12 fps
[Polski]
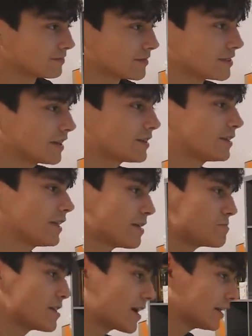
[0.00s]
To znaczy
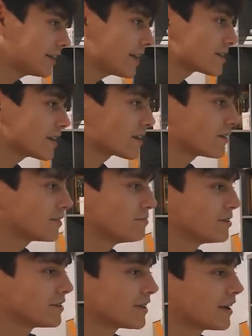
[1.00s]
Emilka też, ale chodzi
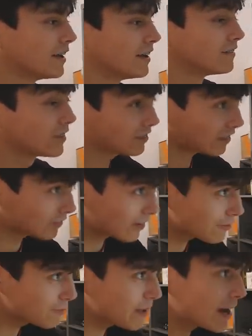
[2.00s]
mi, że
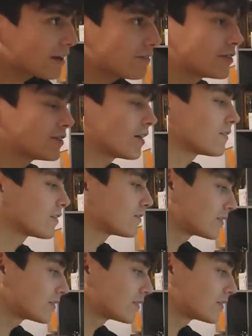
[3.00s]
wyszedłem w miarę wyjściowo,